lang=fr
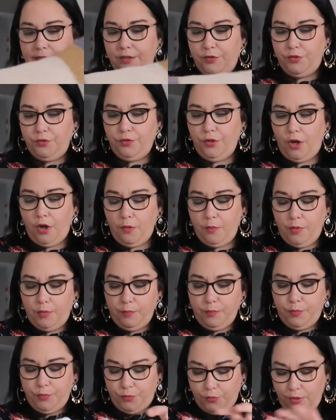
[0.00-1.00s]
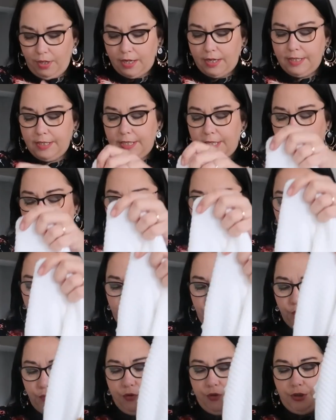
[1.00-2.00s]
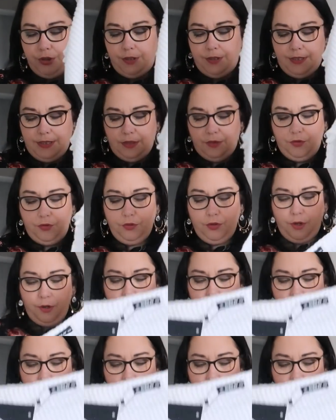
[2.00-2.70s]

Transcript: C'est une robe pull. Donc c'est une